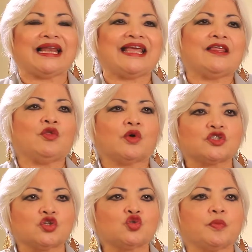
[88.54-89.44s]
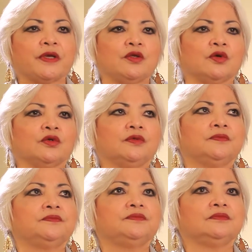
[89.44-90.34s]
ley de educación superior
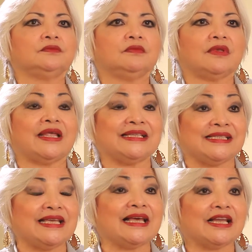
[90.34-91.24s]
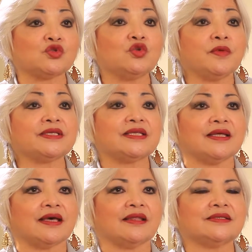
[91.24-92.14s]
exige a las
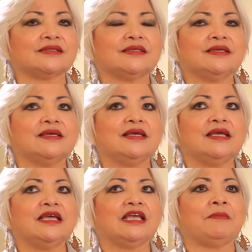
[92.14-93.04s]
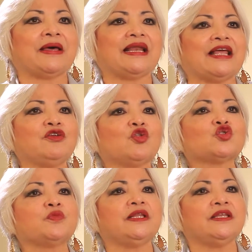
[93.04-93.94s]
universidades que para el año
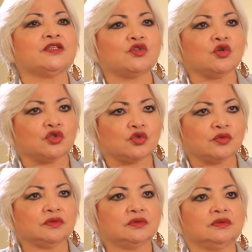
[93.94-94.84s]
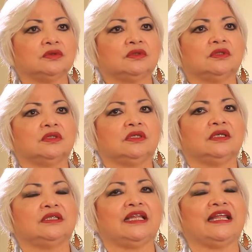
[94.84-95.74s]
2018
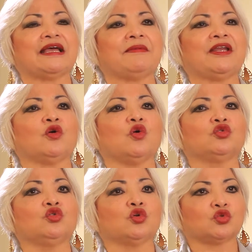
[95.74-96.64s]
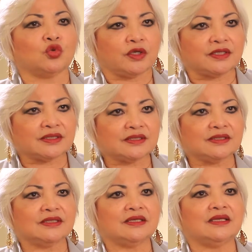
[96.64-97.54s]
tienen que haber doctores
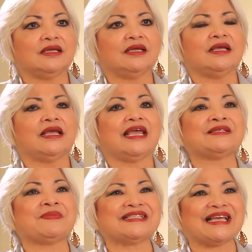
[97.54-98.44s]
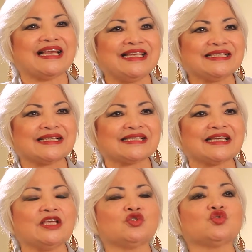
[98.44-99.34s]
especialistas
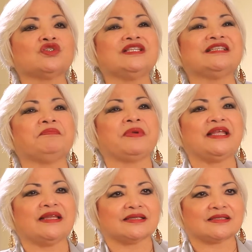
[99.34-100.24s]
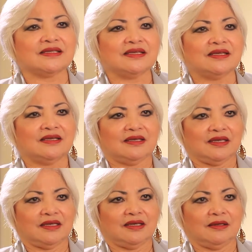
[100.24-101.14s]
en sus disciplinas
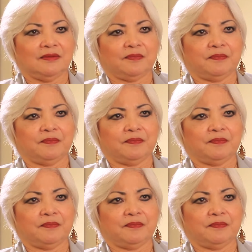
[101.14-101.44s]
eh,